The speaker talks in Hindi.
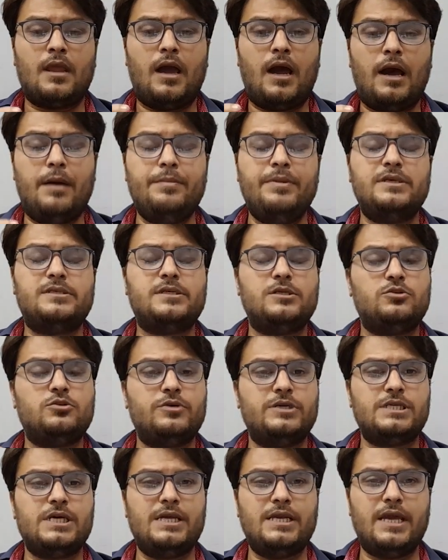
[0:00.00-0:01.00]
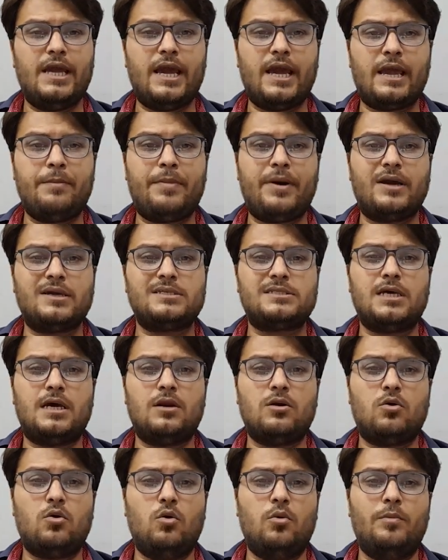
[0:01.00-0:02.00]
अभी सिचुएशन यह है कि
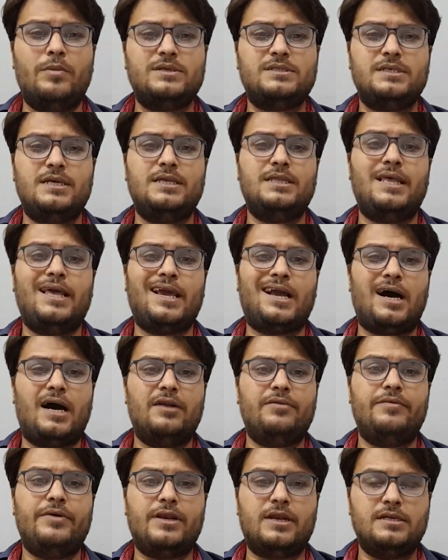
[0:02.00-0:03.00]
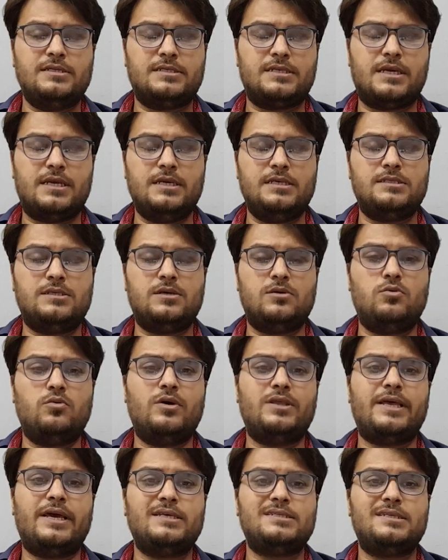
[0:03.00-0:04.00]
पाकिस्तान को मज़ीद इक्यानवे रन की
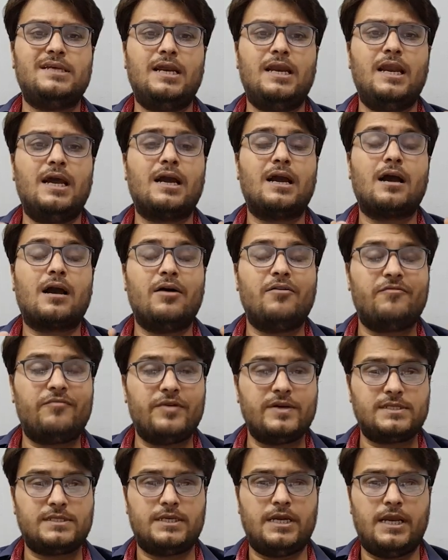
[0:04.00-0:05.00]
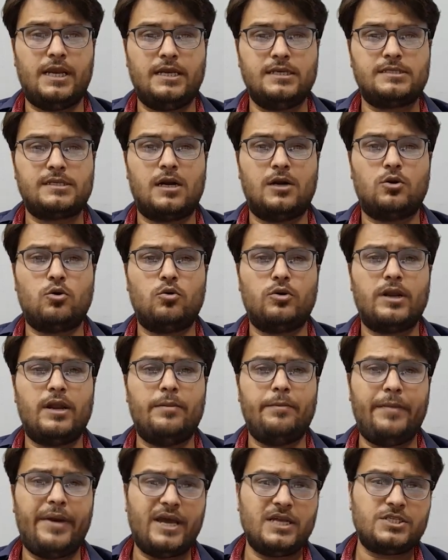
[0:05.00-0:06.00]
ज़रूरत है श्रीलंका का फ़र्स्ट इनिंग्स का
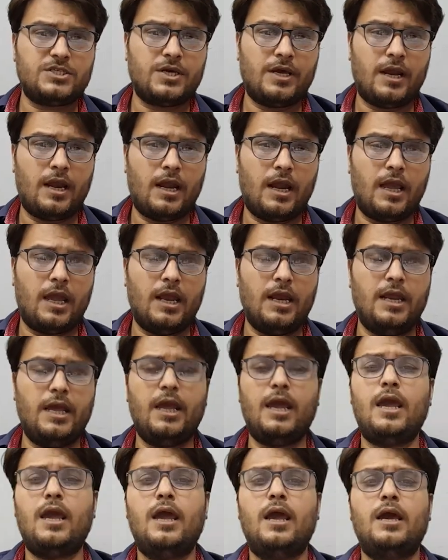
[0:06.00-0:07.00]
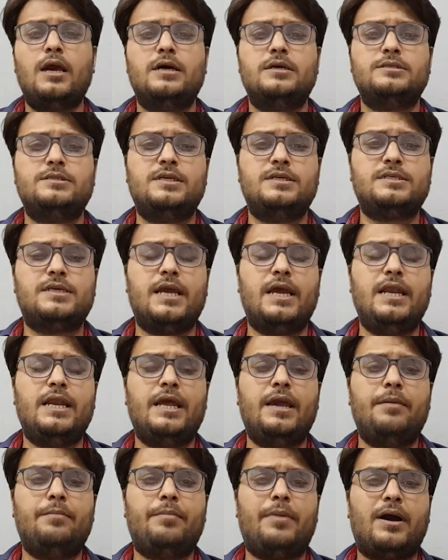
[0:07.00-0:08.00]
टोटल मैच करने के लिए जिसके
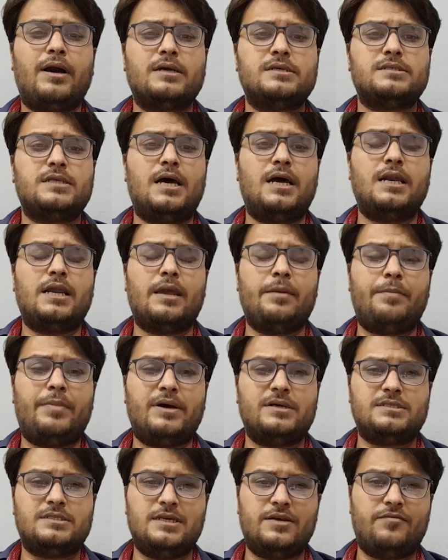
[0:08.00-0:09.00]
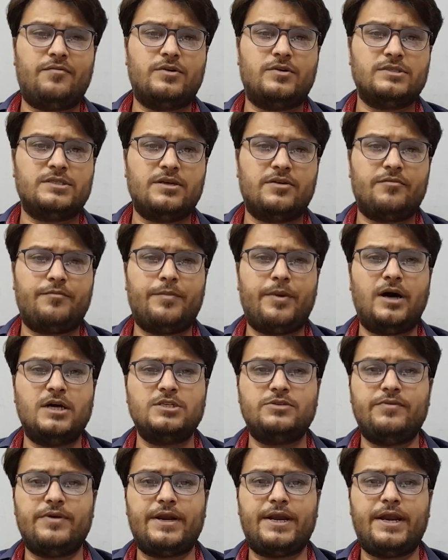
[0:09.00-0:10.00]
लिए पाकिस्तान के पास सिर्फ़ और सिर्फ
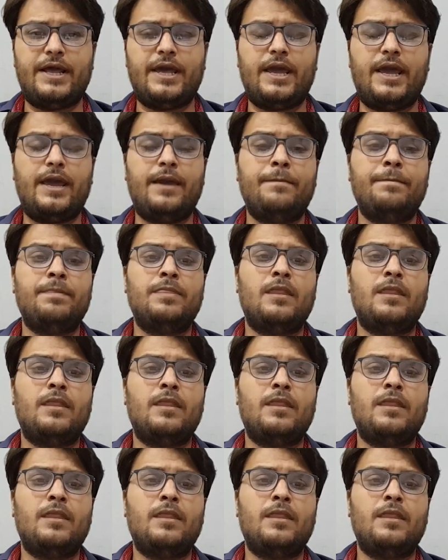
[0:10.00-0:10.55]
पाँच विकटें हैं